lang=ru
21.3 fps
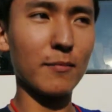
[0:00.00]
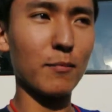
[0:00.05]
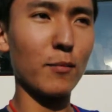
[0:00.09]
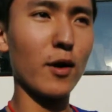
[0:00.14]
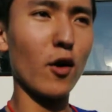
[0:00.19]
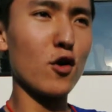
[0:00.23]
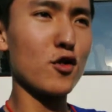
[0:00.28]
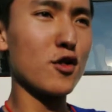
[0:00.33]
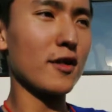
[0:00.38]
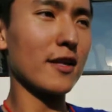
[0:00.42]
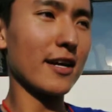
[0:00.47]

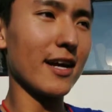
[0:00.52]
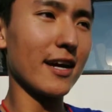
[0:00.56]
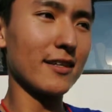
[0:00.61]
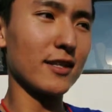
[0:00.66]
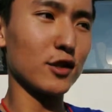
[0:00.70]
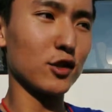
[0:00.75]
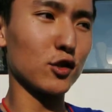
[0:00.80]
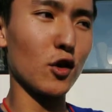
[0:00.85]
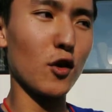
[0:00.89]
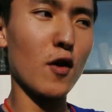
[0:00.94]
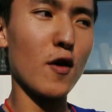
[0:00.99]
Мы очень
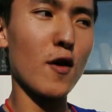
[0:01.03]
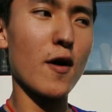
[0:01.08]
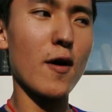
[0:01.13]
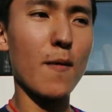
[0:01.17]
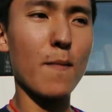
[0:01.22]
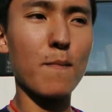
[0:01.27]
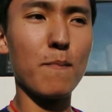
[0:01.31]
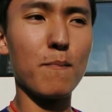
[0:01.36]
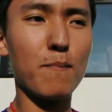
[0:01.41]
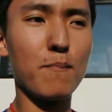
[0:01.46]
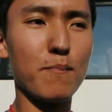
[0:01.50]
рады, что
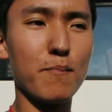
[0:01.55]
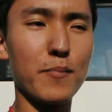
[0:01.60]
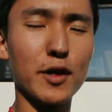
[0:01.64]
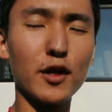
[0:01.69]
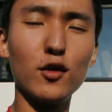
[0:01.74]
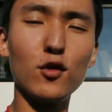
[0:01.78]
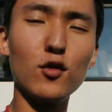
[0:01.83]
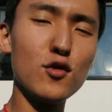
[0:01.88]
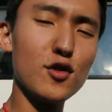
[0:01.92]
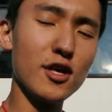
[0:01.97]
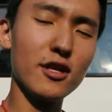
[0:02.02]

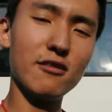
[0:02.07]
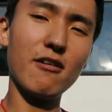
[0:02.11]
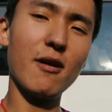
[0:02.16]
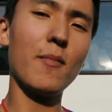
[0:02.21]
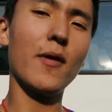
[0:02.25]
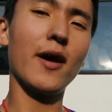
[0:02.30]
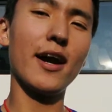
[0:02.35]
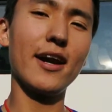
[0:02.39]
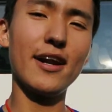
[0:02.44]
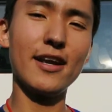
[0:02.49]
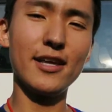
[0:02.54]
Предыдущие два
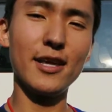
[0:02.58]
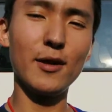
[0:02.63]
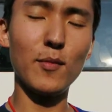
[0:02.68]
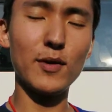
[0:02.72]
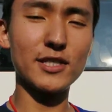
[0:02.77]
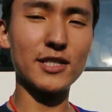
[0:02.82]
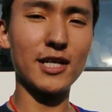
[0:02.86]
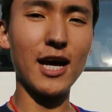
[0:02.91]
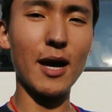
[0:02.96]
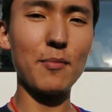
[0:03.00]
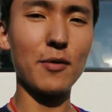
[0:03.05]
поколения
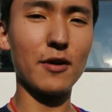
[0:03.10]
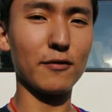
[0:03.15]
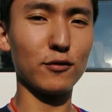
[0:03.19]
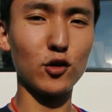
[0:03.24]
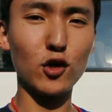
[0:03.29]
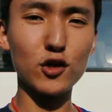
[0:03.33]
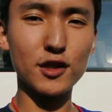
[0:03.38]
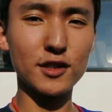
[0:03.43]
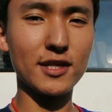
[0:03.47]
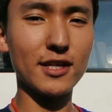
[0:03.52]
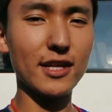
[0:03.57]
имиджинкаторов
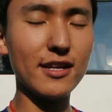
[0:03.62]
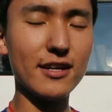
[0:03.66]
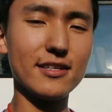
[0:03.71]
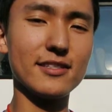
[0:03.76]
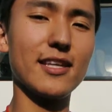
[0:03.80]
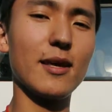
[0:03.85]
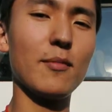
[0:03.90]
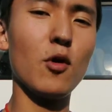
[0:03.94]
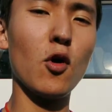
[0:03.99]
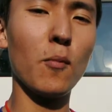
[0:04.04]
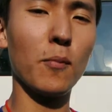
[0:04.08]
тоже делились
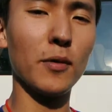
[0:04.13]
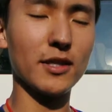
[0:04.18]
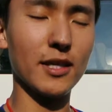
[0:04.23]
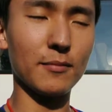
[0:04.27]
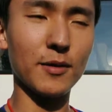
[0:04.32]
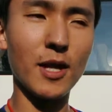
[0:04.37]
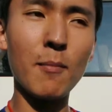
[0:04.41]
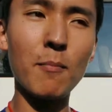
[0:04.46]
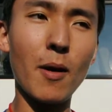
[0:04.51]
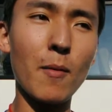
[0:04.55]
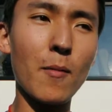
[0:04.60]
с нами опытом,
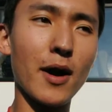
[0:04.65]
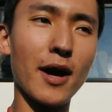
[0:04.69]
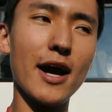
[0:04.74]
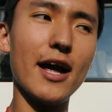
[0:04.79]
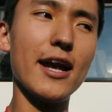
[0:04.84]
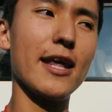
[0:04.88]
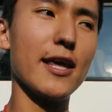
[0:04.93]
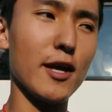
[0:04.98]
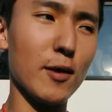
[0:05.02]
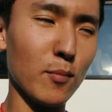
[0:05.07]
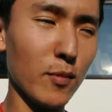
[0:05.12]
нам
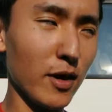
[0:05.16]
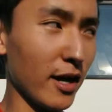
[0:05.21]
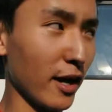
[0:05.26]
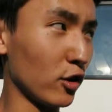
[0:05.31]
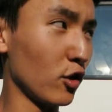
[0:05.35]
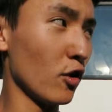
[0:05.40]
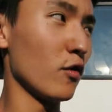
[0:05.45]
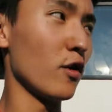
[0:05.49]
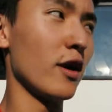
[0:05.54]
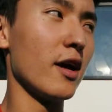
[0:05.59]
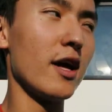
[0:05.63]
помогали, и мы
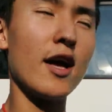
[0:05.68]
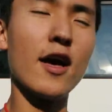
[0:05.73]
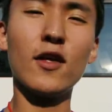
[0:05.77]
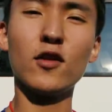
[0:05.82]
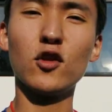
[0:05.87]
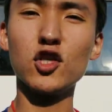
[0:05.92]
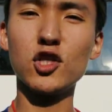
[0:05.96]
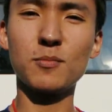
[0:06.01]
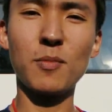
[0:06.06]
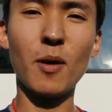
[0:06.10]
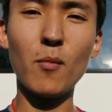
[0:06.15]
готовы
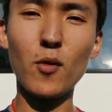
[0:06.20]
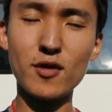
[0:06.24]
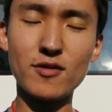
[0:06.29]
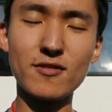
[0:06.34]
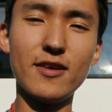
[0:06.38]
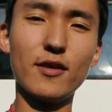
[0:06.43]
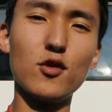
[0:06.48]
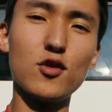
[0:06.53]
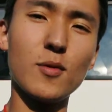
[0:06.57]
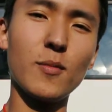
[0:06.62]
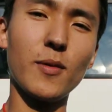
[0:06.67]
тоже помочь
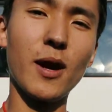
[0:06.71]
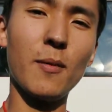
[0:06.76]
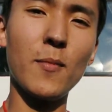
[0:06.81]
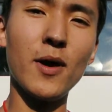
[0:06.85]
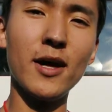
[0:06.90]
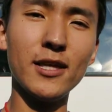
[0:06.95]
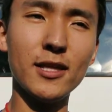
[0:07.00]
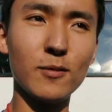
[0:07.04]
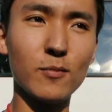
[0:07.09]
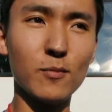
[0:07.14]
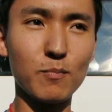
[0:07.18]
следующим
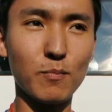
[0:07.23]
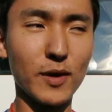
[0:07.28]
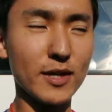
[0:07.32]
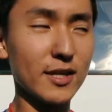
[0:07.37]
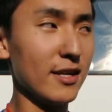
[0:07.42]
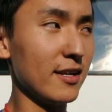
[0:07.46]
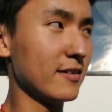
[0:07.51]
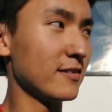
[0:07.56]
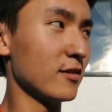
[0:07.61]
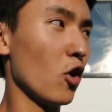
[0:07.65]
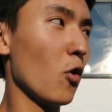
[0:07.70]
командам,
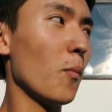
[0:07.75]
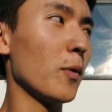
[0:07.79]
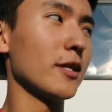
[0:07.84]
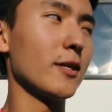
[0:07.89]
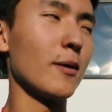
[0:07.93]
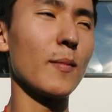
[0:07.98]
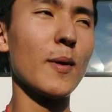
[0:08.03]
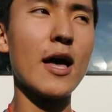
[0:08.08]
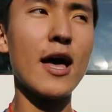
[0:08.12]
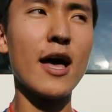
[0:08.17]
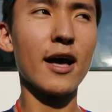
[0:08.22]
поделиться
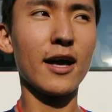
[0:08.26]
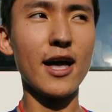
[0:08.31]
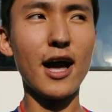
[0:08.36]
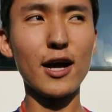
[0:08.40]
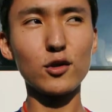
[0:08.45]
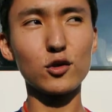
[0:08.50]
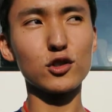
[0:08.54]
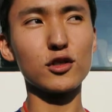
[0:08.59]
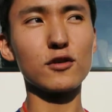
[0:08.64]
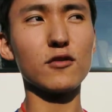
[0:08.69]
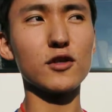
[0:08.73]
опытом,
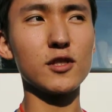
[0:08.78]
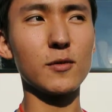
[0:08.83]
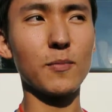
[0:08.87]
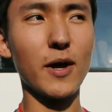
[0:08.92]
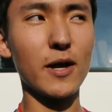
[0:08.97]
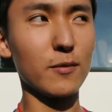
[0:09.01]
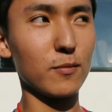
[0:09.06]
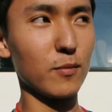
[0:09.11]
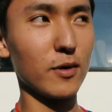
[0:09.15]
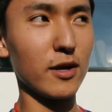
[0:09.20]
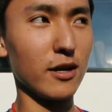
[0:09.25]
как нужно
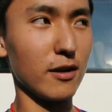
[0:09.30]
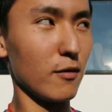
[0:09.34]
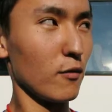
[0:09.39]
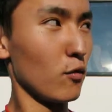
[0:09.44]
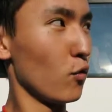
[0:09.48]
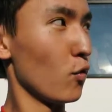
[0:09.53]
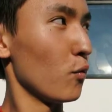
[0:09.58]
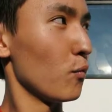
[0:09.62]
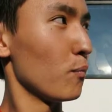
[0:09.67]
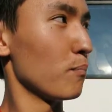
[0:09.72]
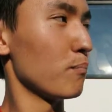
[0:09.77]
выступать. Мы
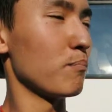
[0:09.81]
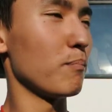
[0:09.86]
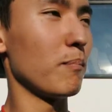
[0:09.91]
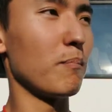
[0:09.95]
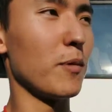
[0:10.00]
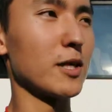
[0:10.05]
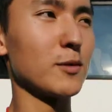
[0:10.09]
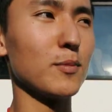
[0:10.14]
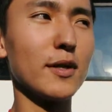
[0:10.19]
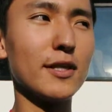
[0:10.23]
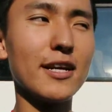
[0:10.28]

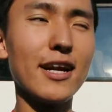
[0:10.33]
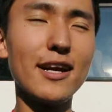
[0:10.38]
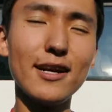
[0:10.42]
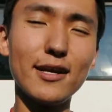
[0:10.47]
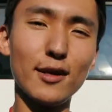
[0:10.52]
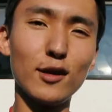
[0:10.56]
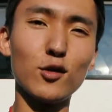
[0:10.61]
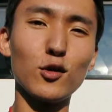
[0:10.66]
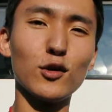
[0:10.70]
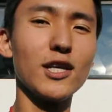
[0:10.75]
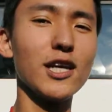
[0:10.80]
посмотрели
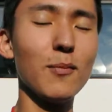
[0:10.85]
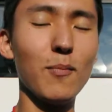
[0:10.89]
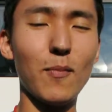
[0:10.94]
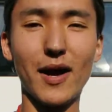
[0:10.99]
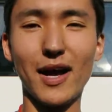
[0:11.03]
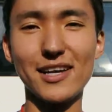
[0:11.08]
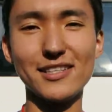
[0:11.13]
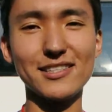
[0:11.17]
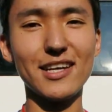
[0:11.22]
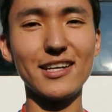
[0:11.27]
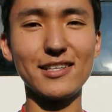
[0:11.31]
на других,
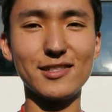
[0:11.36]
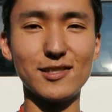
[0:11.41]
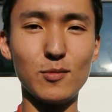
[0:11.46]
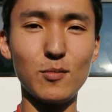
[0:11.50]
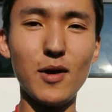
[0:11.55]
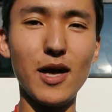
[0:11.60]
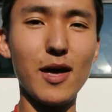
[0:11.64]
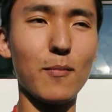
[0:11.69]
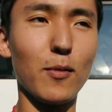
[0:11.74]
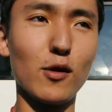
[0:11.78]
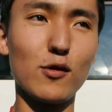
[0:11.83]
показали
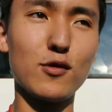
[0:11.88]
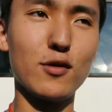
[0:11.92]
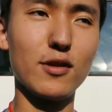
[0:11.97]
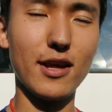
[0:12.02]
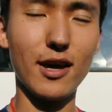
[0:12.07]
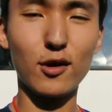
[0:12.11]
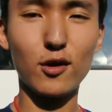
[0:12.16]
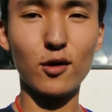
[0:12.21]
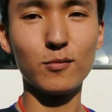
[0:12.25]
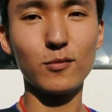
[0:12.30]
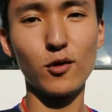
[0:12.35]
себя и получили
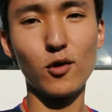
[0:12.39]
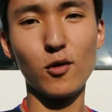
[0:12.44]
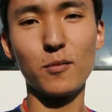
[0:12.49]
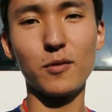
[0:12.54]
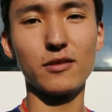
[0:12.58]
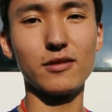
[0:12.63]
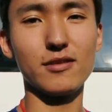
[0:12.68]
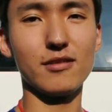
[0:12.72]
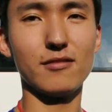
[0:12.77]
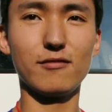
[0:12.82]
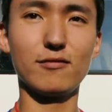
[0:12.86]
огромный опыт.
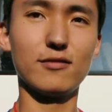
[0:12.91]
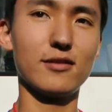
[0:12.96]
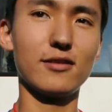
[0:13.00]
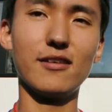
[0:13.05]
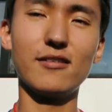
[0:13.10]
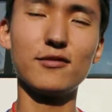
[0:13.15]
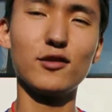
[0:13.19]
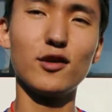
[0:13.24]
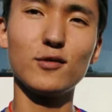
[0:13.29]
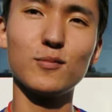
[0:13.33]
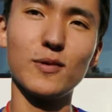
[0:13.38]
За
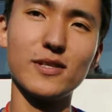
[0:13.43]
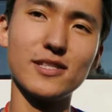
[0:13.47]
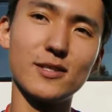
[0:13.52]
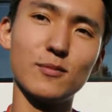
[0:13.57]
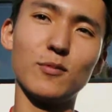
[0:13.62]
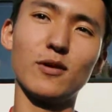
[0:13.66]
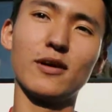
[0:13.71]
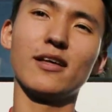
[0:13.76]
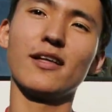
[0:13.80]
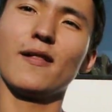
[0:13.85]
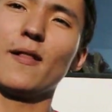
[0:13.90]
все спасибо.